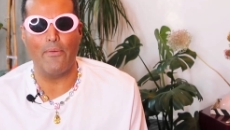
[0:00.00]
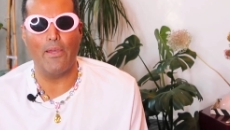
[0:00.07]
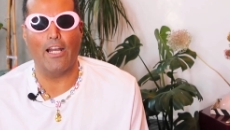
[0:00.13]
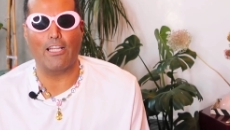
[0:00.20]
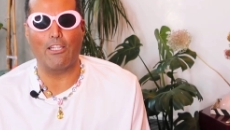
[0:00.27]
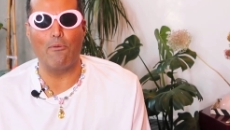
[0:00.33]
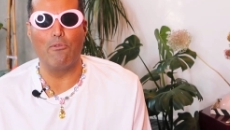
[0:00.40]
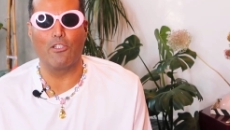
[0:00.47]

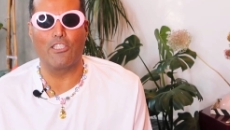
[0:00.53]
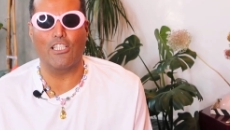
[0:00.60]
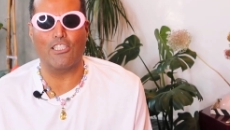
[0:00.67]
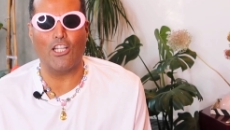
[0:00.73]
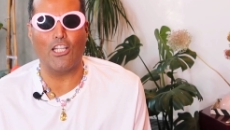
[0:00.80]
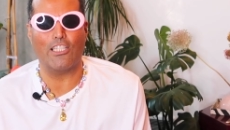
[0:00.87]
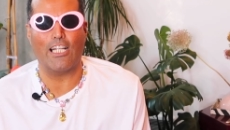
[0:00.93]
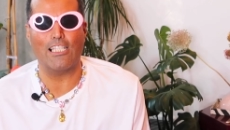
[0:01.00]
abierto
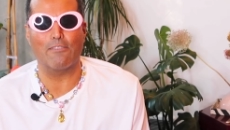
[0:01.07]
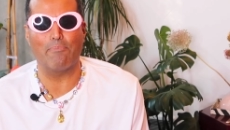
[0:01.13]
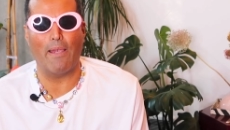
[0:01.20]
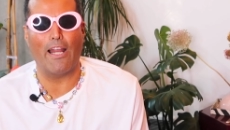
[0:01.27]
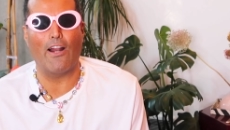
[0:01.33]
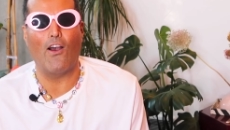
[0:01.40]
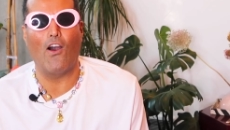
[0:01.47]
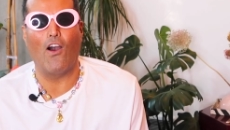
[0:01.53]
muchas otras,
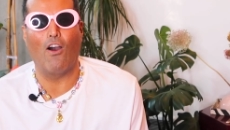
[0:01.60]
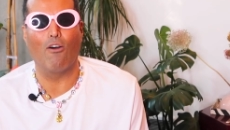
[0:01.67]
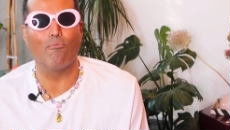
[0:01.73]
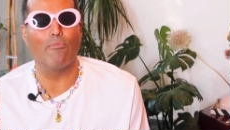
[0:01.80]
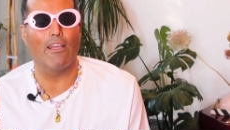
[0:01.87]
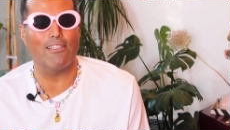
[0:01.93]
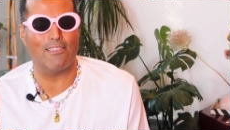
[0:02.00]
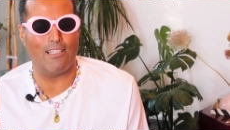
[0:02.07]

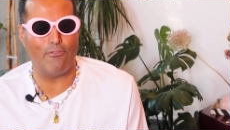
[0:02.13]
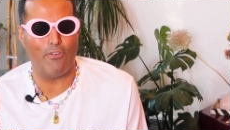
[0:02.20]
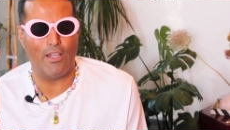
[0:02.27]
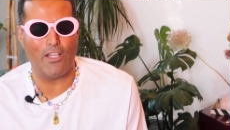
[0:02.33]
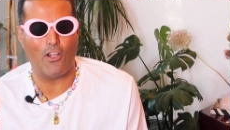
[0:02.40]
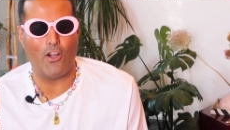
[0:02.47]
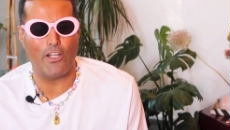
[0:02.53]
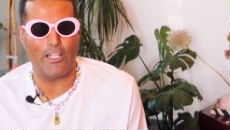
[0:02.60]
pero esta
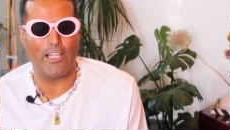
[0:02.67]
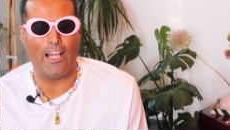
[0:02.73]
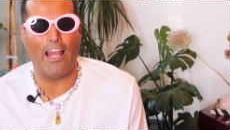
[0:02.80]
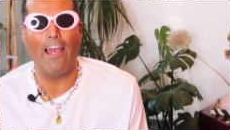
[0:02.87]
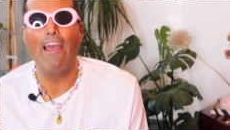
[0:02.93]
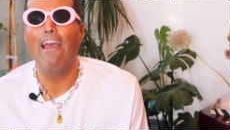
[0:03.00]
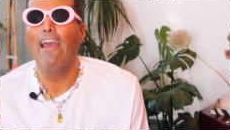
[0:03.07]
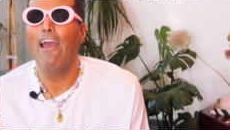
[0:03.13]
fue
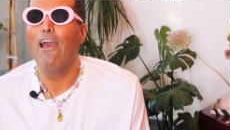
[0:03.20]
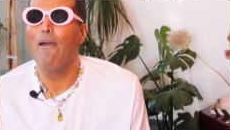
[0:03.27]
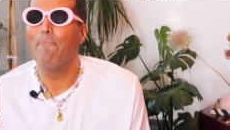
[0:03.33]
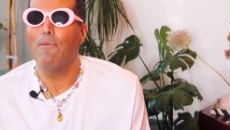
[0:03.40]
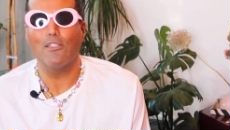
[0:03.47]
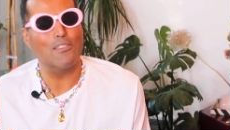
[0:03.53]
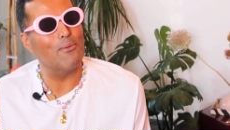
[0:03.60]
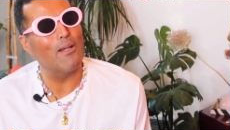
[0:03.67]
icónica.
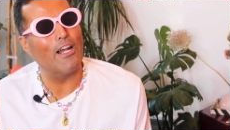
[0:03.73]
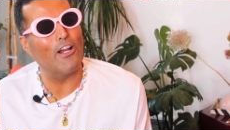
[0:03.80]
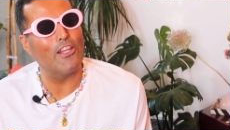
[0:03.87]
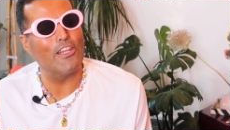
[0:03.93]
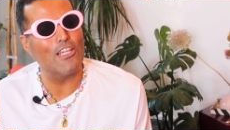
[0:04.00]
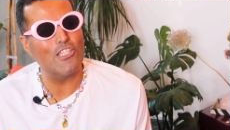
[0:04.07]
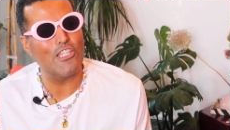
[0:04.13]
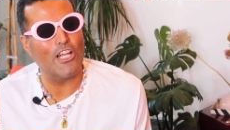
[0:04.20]
Vamos a hablar
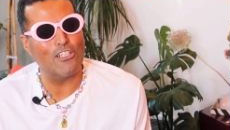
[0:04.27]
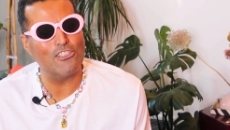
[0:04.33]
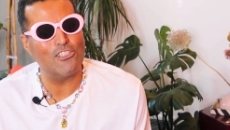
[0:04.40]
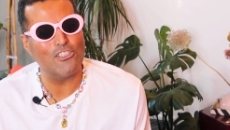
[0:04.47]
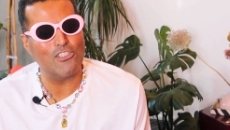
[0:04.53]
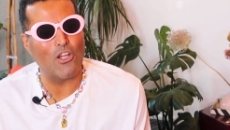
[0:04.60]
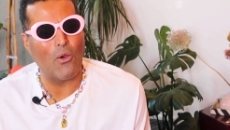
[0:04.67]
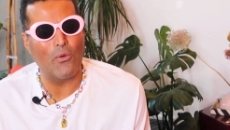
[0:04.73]
hoy de Sharon
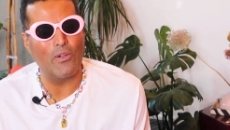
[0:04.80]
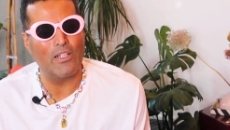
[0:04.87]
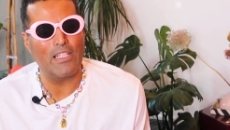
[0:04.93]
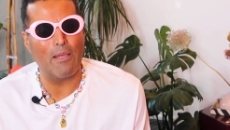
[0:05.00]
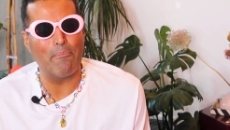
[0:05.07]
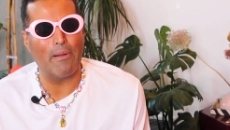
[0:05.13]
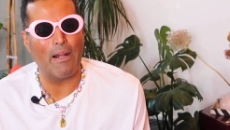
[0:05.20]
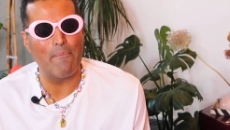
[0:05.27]
Stone,
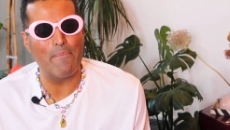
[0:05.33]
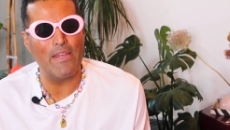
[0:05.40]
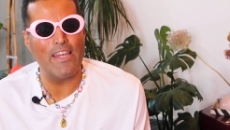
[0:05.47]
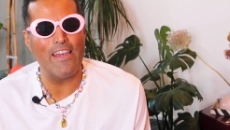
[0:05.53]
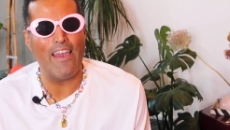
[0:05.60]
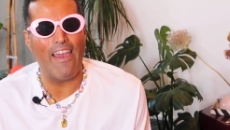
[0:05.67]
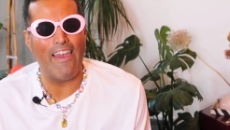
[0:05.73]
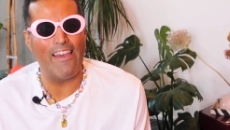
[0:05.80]
que para
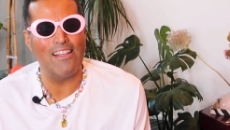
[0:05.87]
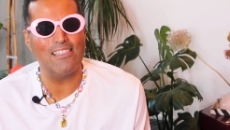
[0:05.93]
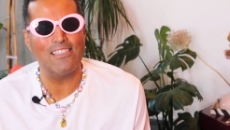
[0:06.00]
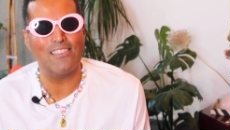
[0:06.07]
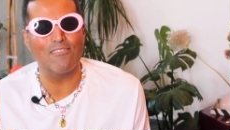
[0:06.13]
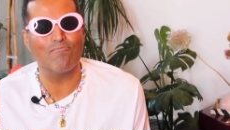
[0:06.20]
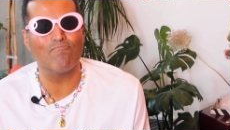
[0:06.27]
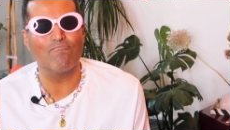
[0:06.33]
mí
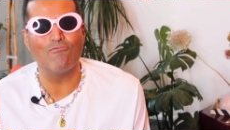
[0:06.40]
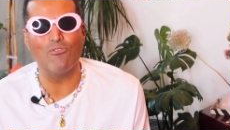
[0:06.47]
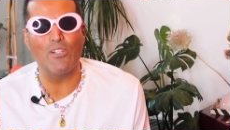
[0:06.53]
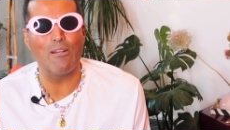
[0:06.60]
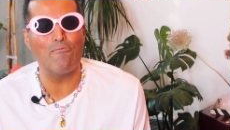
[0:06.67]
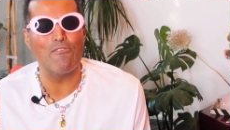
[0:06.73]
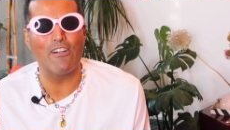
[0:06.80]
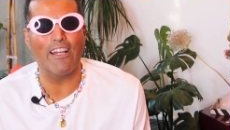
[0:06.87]
es
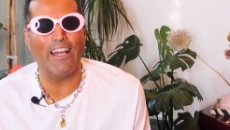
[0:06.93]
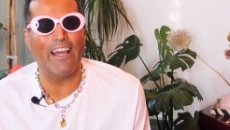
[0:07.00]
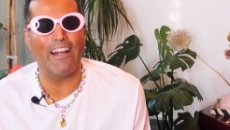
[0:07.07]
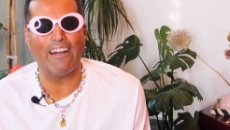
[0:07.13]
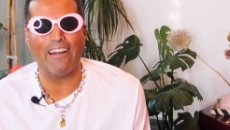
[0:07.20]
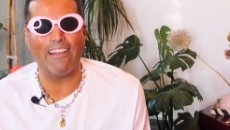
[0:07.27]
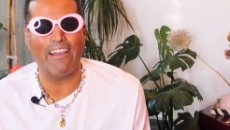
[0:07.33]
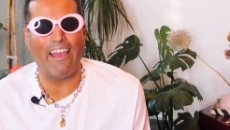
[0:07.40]
una
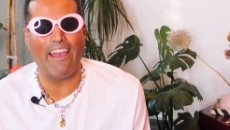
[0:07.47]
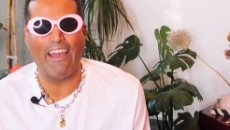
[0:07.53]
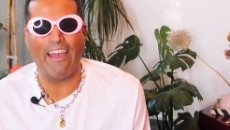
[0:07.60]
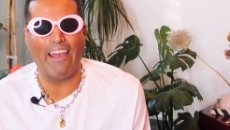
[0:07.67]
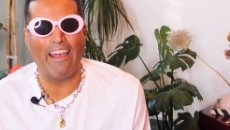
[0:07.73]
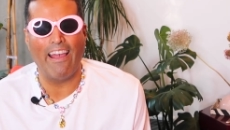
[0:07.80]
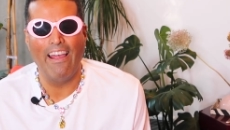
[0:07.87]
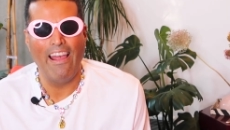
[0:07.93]
mujer
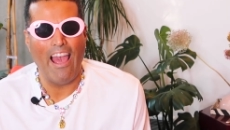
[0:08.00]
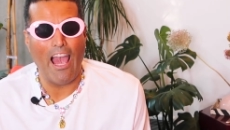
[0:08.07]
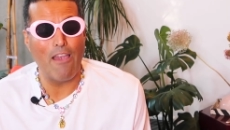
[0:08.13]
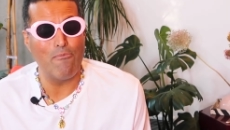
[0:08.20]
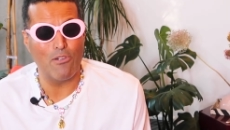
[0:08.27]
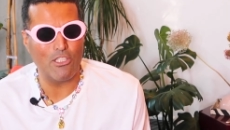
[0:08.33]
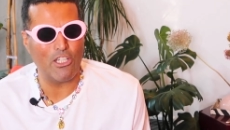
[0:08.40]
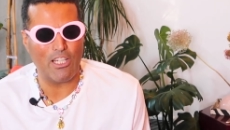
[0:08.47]
que
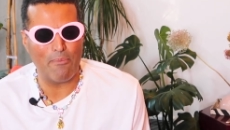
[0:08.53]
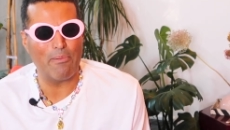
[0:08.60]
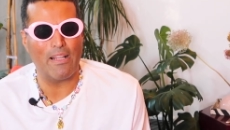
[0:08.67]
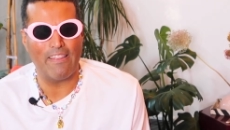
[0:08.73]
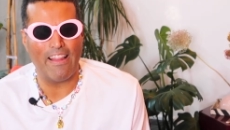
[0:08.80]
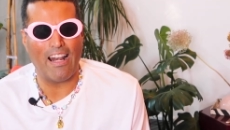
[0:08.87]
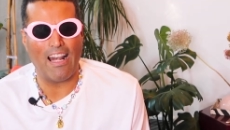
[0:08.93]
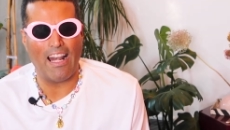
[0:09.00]
hay mucho que
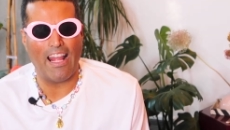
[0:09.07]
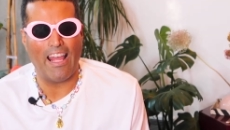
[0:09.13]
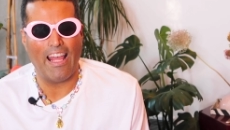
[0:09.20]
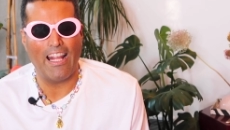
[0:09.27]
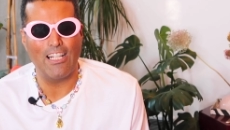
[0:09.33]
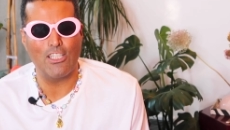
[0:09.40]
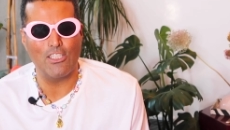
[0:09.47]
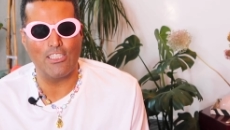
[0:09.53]

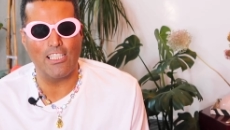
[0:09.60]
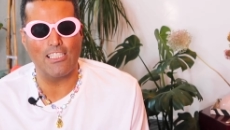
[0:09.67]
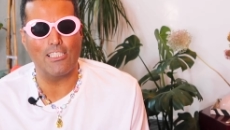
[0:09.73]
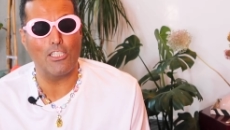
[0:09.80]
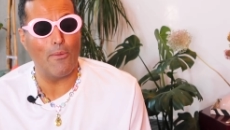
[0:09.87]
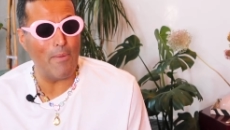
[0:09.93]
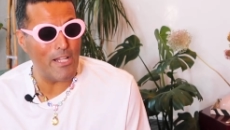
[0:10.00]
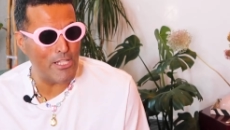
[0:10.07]
aprenderle.
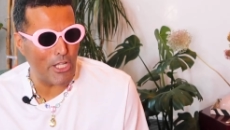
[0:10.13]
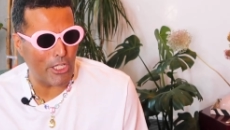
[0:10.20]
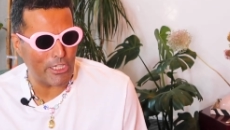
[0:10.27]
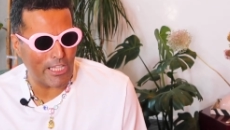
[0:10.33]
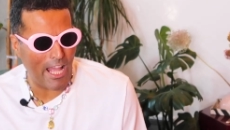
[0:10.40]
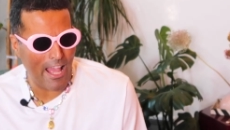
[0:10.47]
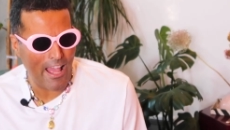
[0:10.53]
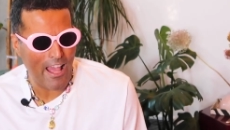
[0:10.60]
Entonces, tomen
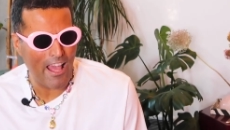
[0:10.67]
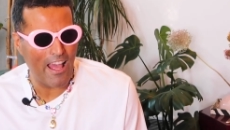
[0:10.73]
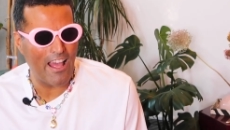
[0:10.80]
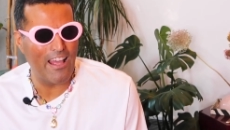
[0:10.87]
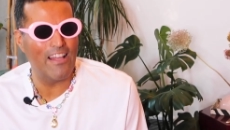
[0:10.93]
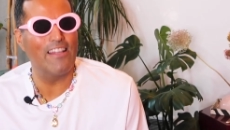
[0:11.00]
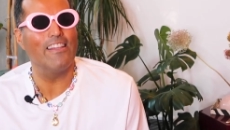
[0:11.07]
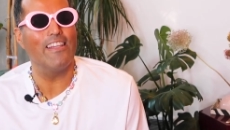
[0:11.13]
nota
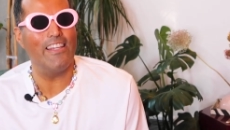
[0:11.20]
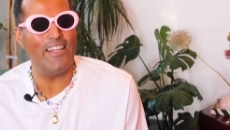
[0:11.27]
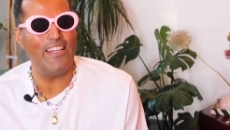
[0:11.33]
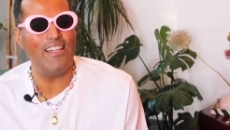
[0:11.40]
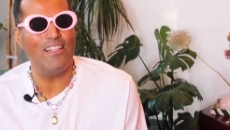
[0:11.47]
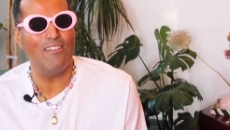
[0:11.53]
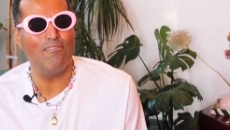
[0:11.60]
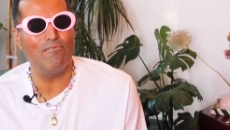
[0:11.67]

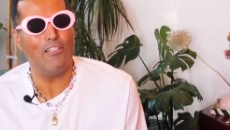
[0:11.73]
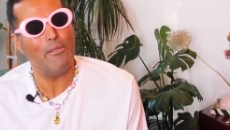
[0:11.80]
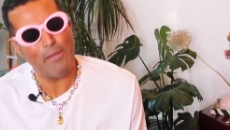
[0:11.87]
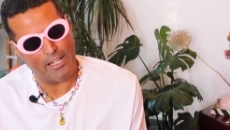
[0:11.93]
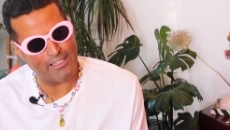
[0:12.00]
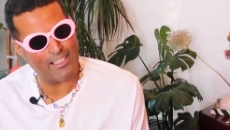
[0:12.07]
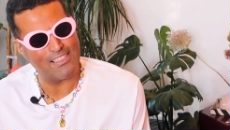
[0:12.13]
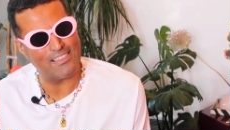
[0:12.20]
y
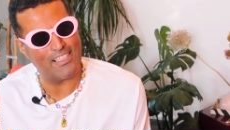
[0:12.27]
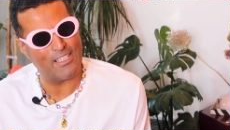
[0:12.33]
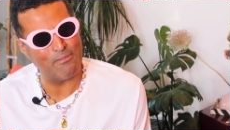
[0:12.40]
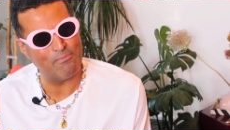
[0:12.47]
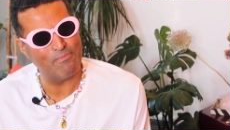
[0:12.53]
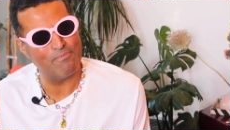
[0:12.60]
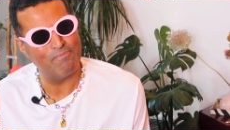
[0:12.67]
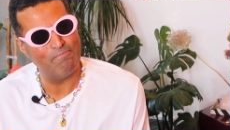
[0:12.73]

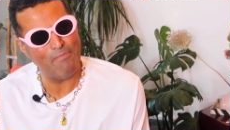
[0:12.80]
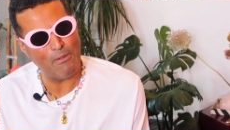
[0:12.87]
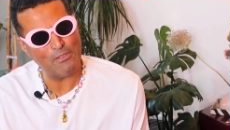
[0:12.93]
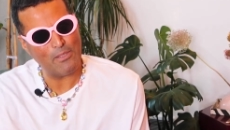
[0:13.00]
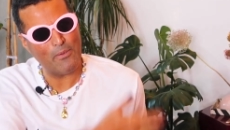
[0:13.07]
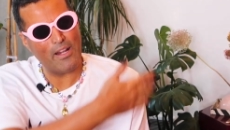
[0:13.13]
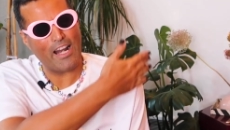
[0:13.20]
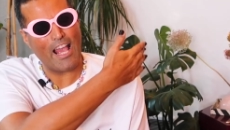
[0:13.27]
diviértanse.
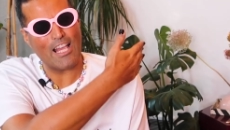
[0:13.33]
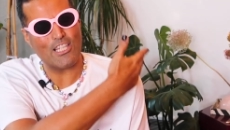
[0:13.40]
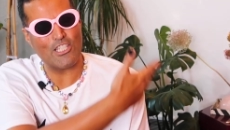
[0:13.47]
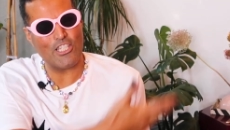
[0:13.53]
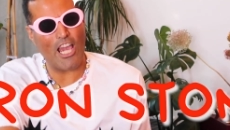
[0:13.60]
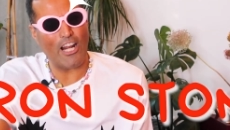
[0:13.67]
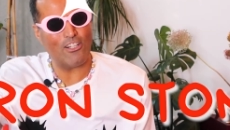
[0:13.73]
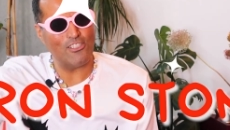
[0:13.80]
Vamos a ver a
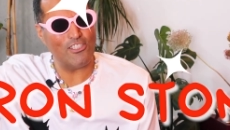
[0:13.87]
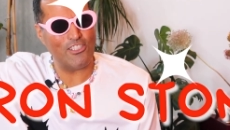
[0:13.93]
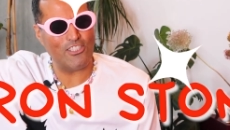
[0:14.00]
Sharon